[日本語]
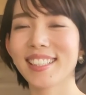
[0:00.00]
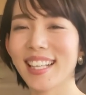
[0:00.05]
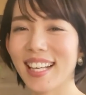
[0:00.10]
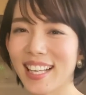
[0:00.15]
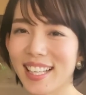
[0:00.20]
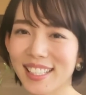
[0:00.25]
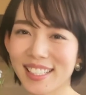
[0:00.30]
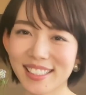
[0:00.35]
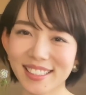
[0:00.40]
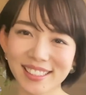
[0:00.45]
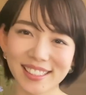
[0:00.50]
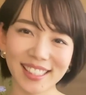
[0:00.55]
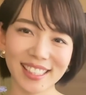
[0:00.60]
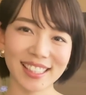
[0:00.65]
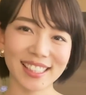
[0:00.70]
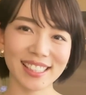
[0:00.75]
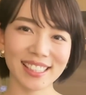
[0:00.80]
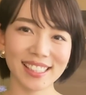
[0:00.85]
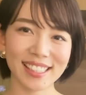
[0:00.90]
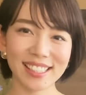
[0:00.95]
はい、ぜ
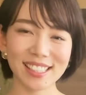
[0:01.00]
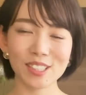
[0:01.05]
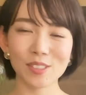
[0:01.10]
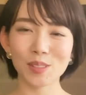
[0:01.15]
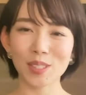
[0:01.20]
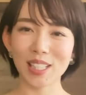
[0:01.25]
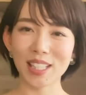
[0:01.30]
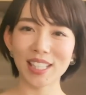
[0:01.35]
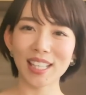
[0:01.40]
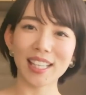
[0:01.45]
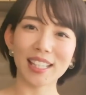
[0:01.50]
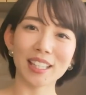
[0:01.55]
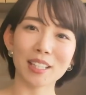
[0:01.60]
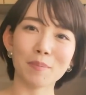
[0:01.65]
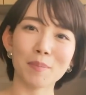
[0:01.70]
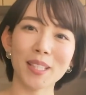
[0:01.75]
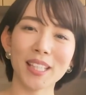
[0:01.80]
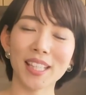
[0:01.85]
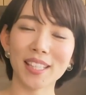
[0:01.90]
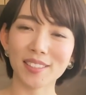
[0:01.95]
ひ一緒にやっ
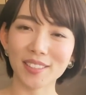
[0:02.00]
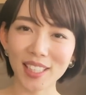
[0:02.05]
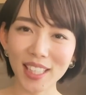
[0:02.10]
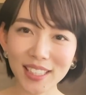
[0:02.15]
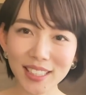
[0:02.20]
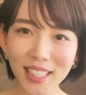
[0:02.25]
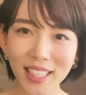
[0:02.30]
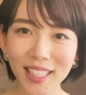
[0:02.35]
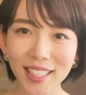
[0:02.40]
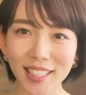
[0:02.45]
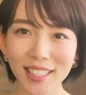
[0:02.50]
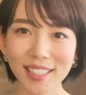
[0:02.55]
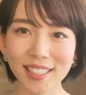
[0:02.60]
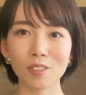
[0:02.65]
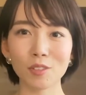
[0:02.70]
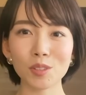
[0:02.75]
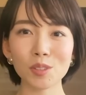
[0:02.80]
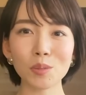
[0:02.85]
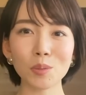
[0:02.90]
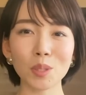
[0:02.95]
てみてください。
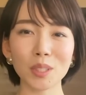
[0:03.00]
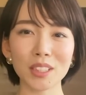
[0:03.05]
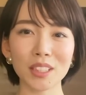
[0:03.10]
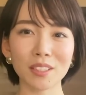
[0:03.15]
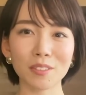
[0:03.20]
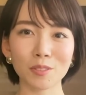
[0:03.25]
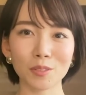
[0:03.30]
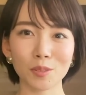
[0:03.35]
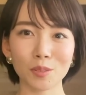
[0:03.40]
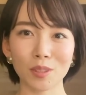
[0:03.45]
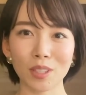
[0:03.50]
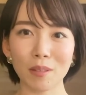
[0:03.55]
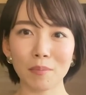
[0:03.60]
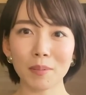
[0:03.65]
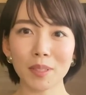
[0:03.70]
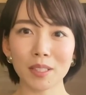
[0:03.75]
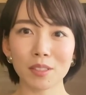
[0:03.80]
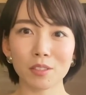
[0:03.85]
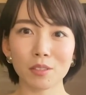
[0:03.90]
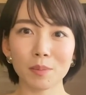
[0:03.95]
年を重ねるごとにやっ
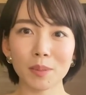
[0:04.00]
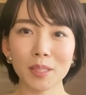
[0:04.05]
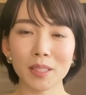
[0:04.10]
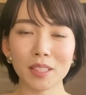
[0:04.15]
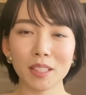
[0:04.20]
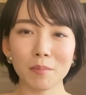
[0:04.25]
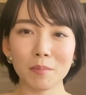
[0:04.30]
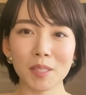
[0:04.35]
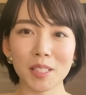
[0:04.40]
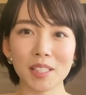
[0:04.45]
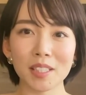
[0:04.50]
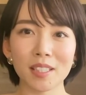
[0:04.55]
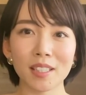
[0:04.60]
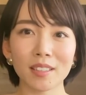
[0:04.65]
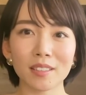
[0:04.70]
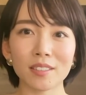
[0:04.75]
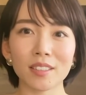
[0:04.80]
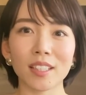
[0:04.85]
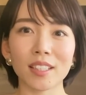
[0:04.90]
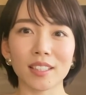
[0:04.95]
ぱり首って
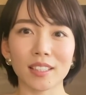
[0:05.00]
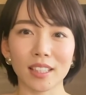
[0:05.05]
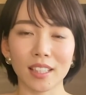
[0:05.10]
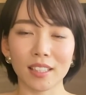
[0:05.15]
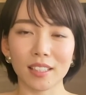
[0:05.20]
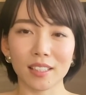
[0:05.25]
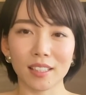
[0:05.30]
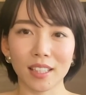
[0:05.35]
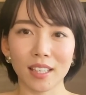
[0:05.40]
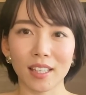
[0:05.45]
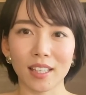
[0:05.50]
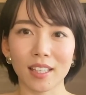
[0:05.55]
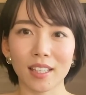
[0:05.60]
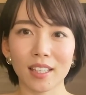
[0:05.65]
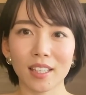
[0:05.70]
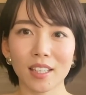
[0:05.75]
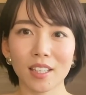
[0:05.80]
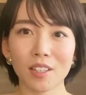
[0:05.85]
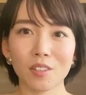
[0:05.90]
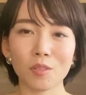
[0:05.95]
短くなっていって、
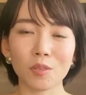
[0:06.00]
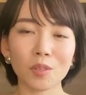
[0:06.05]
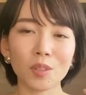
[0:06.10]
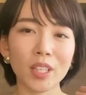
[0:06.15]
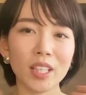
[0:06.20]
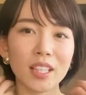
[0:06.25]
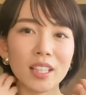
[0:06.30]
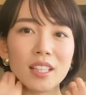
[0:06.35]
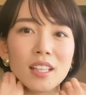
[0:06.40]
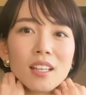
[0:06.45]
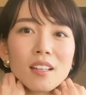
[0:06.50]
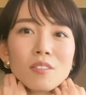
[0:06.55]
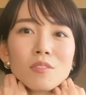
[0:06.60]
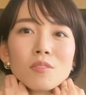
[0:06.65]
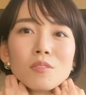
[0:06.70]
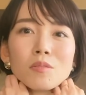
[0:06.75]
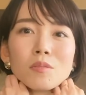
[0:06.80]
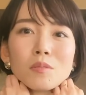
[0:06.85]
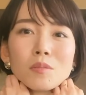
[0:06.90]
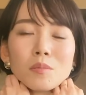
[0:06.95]
この辺ね
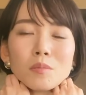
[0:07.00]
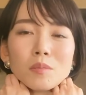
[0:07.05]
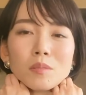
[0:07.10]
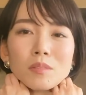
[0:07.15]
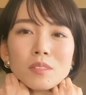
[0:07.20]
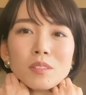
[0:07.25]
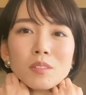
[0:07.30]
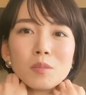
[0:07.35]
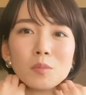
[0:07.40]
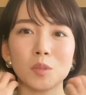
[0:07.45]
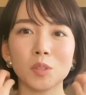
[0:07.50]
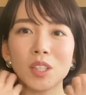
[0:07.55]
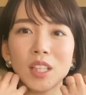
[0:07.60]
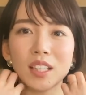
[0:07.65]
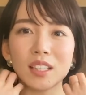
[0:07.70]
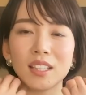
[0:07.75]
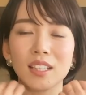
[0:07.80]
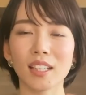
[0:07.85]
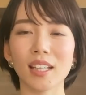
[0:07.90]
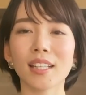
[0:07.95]
も
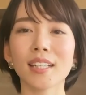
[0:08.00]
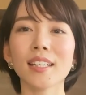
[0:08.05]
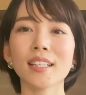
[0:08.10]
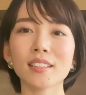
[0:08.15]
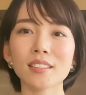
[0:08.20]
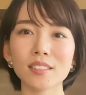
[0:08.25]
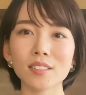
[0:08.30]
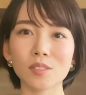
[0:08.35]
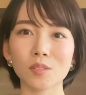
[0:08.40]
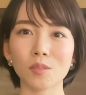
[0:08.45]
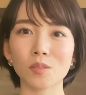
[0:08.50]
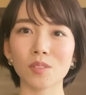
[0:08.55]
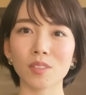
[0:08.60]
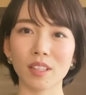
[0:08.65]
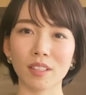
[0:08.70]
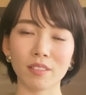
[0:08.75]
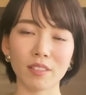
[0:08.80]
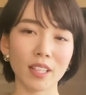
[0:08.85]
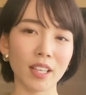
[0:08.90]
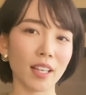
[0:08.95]
たってなりやすいところ
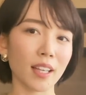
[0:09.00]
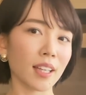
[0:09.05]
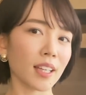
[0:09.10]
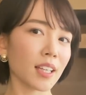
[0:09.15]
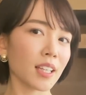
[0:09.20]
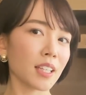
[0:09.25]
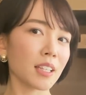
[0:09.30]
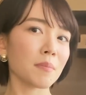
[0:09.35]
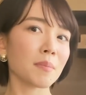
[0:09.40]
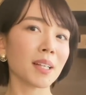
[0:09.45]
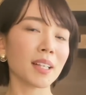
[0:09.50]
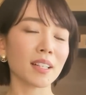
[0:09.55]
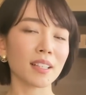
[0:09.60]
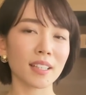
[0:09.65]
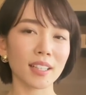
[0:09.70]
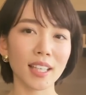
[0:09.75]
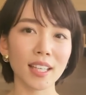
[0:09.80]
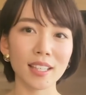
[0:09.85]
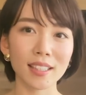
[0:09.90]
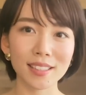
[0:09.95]
なので、今か
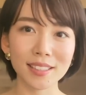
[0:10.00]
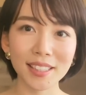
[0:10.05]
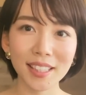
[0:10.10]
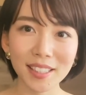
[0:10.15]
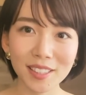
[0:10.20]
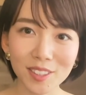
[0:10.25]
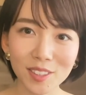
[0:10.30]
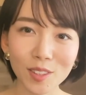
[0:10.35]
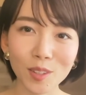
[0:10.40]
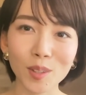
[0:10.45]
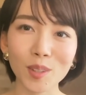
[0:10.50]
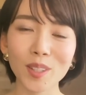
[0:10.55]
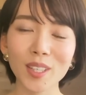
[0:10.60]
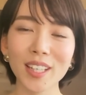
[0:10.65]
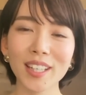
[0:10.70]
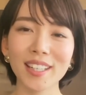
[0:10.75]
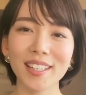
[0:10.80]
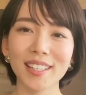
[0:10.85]
らケアしていくと